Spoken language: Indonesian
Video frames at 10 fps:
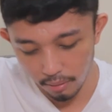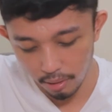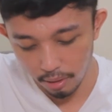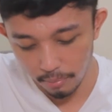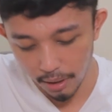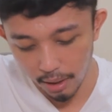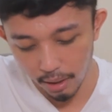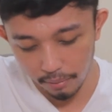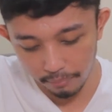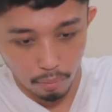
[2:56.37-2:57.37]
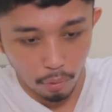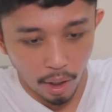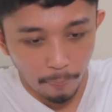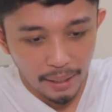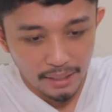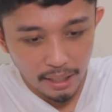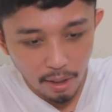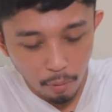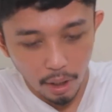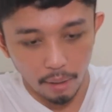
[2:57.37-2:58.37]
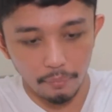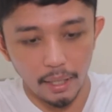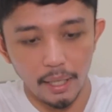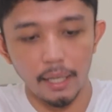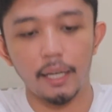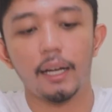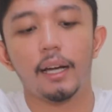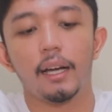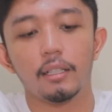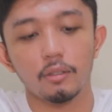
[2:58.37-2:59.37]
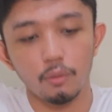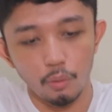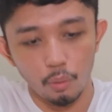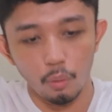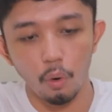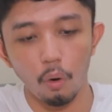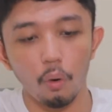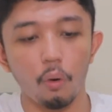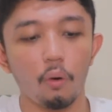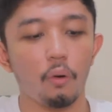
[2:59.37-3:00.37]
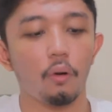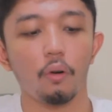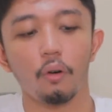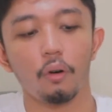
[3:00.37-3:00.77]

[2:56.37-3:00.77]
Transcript: jadi gimana ya buka paksa aja buka nah Wow.